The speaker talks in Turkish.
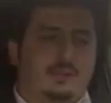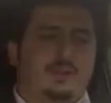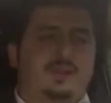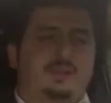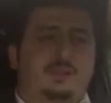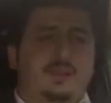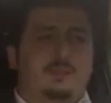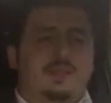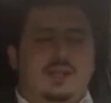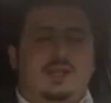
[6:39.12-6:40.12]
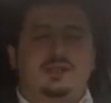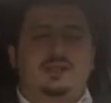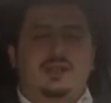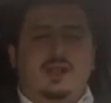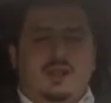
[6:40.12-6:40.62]
Ablacığım ben bir
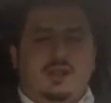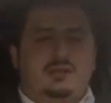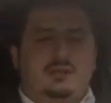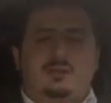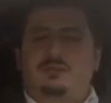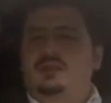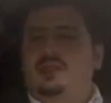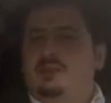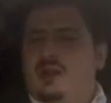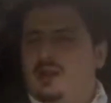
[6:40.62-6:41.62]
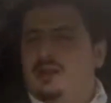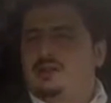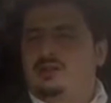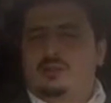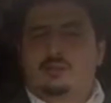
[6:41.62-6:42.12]
saattir ne anlatıyorum? Kime
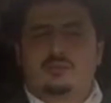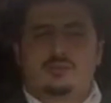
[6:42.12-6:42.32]
anlatıyorum?